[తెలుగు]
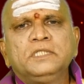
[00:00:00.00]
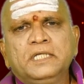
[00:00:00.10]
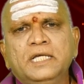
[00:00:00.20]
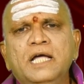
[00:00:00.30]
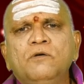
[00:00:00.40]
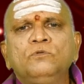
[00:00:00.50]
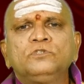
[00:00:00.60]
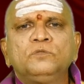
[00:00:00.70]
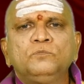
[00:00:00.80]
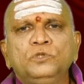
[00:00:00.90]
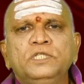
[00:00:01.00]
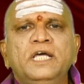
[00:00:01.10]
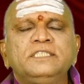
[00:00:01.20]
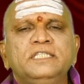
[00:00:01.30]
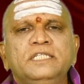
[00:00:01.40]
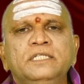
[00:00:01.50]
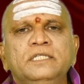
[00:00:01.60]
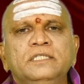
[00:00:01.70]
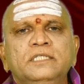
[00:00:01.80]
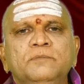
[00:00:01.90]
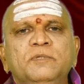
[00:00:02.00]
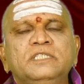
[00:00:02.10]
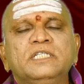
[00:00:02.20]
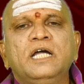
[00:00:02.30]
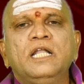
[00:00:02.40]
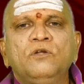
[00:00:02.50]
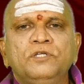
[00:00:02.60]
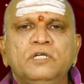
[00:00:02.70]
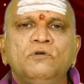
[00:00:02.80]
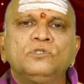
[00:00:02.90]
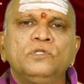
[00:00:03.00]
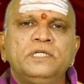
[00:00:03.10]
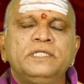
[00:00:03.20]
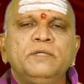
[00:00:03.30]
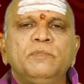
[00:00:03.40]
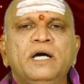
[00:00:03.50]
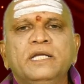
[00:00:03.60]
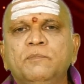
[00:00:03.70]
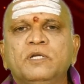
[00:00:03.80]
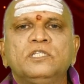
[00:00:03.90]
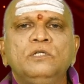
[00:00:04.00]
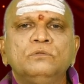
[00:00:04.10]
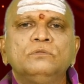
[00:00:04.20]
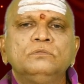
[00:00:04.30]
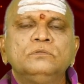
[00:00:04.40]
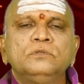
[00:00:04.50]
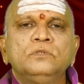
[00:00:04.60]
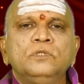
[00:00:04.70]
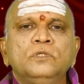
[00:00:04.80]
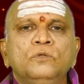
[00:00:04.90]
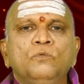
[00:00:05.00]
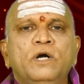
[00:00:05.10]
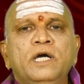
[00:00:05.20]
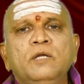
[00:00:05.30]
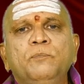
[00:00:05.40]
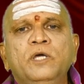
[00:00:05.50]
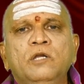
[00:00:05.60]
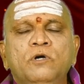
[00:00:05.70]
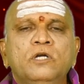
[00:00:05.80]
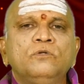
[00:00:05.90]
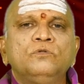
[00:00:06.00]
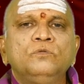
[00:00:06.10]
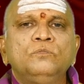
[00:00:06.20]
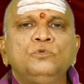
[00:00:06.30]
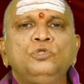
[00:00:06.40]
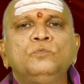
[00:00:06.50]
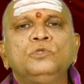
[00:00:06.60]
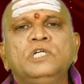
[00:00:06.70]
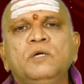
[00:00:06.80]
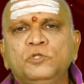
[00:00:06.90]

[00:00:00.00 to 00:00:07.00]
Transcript: ఇంకా కొంచెం ముందుకేసి ఈ మధ్యకాలంలో ఏమవుతుందంటే భార్యాభర్తలు ఒకరి పేర్లు ఒకరును ముద్దు ముద్దుగా